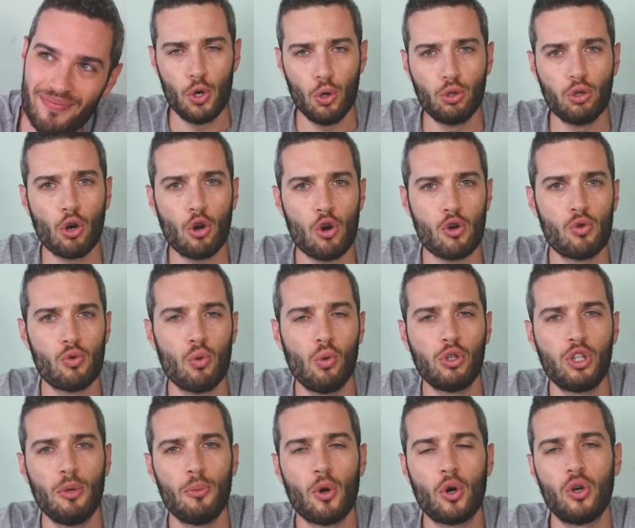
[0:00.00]
Chiudo con un
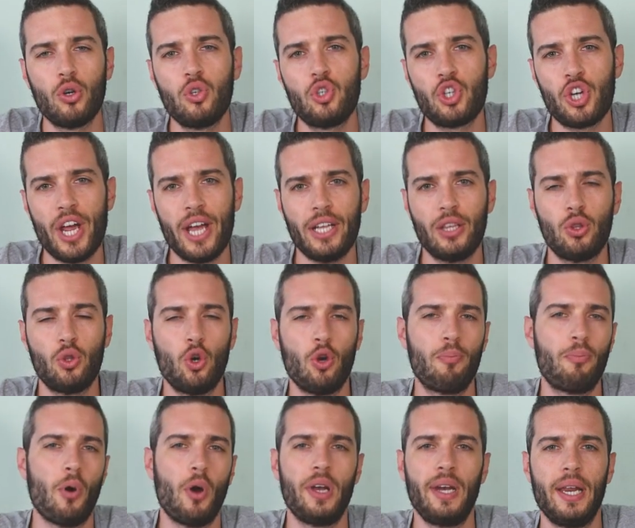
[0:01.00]
ultimo
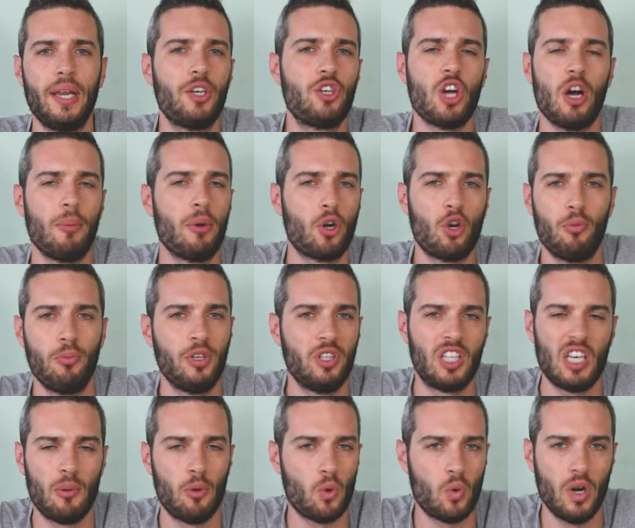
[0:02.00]
concetto e poi leggiamo e
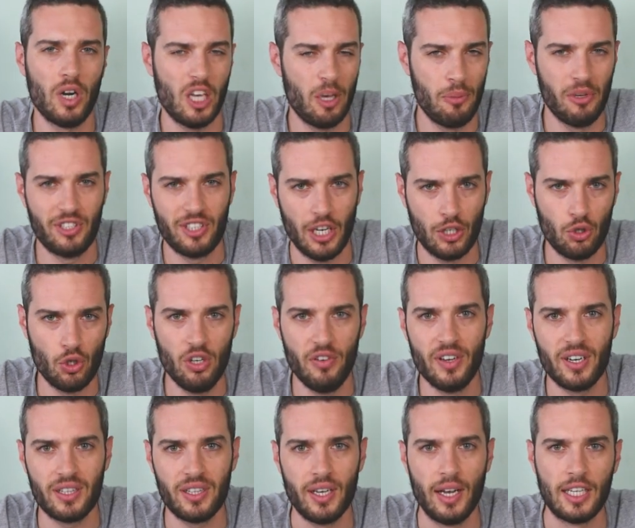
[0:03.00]
commentiamo qualche messaggio
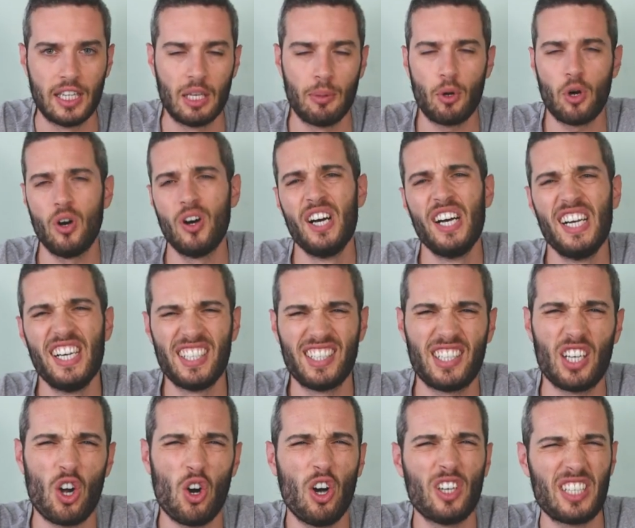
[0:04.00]
divertente, però
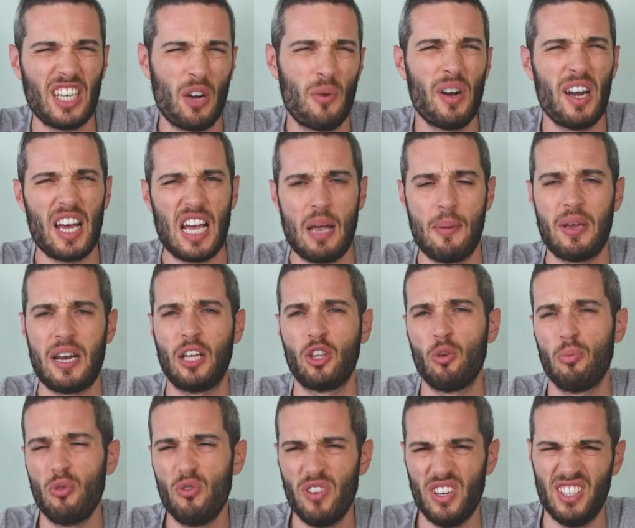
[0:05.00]
sta cosa è quella che mi ha
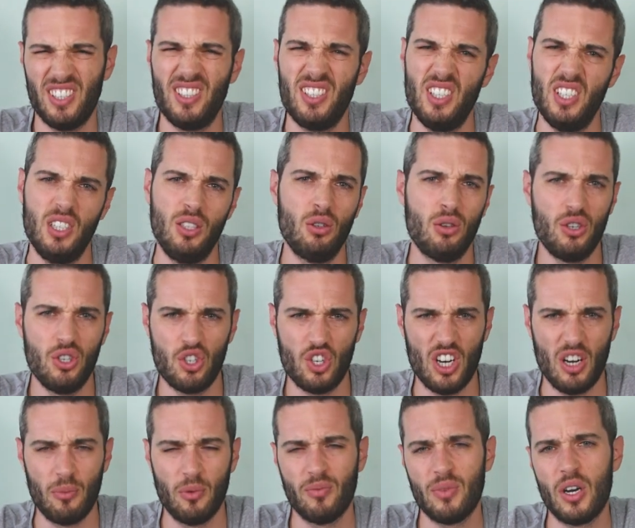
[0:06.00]
dato più fastidio,
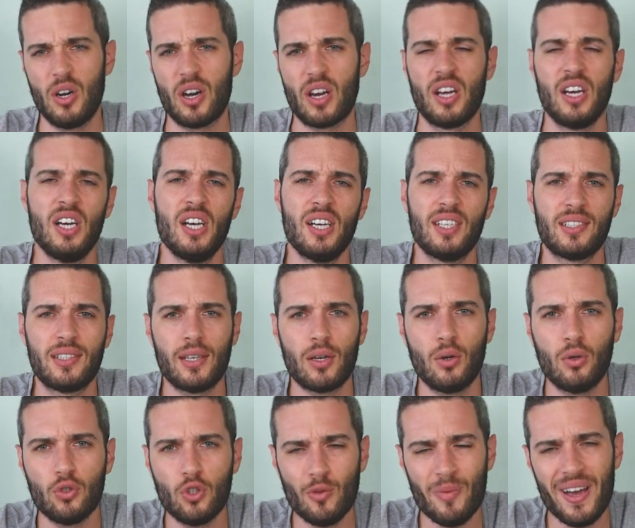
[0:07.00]
diciamo. Allora,
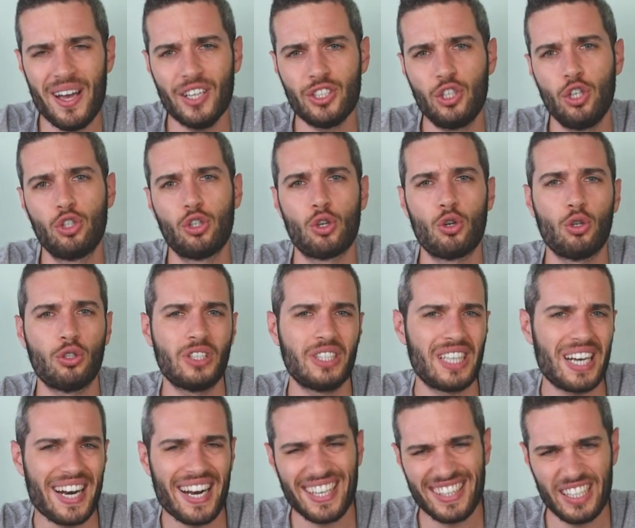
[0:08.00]
secondo me ci
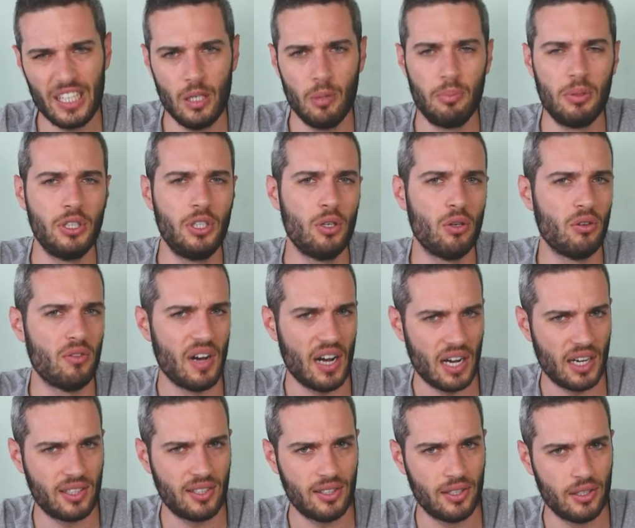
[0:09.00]
sono tre tipi di
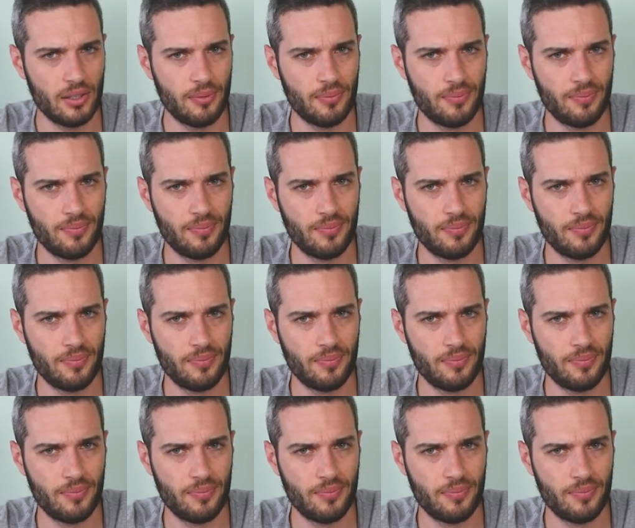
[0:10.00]
Novax.